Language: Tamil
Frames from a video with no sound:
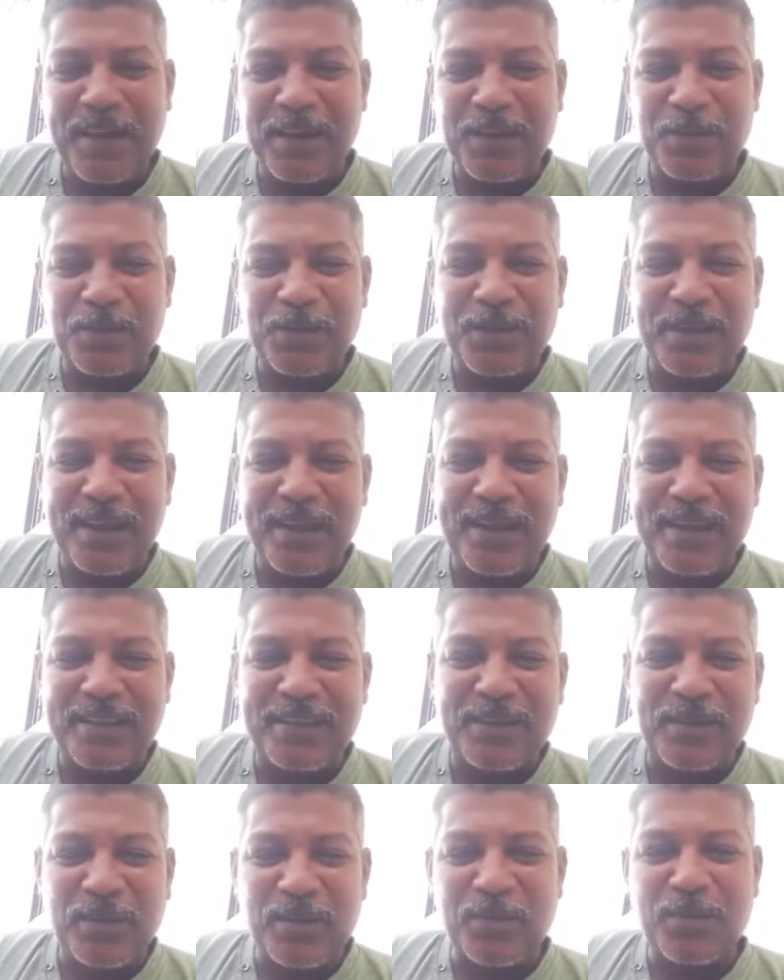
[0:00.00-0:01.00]

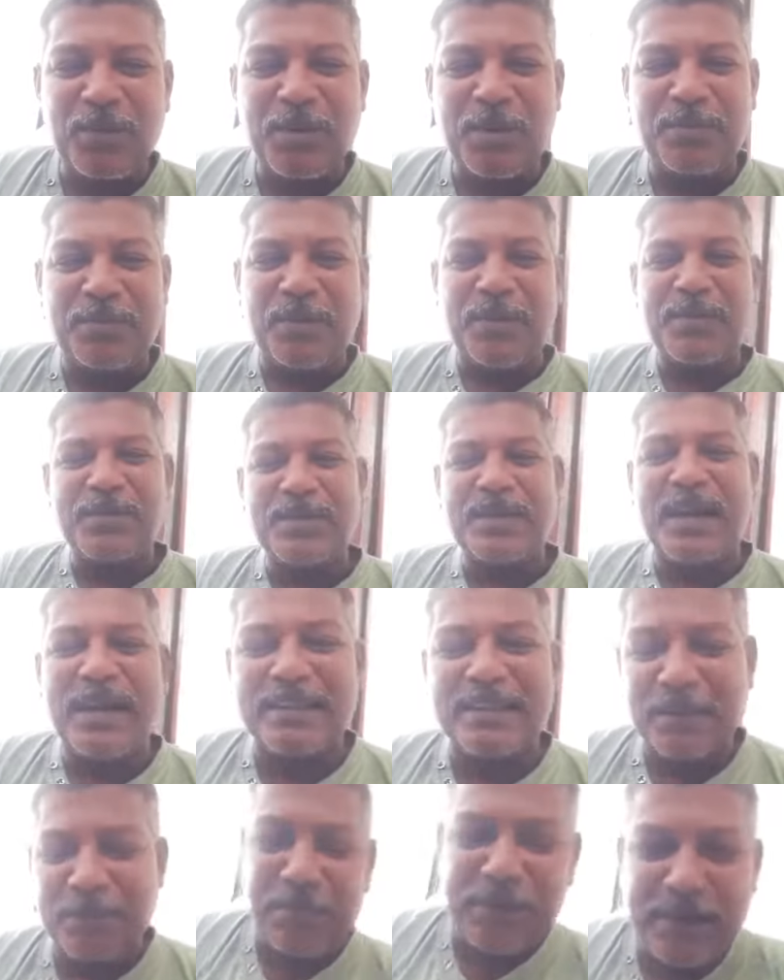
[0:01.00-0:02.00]
அறுபதாயிரத்துக்கும் ஒரு பவுனுக்கும்
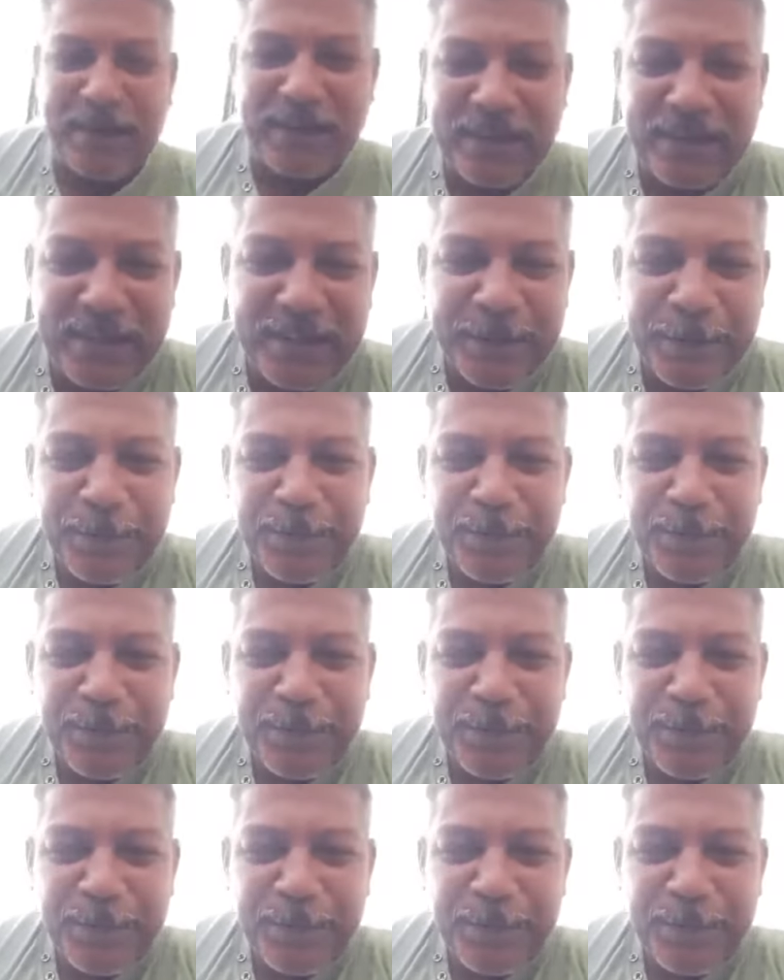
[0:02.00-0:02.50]
ஆசைப்பட்டு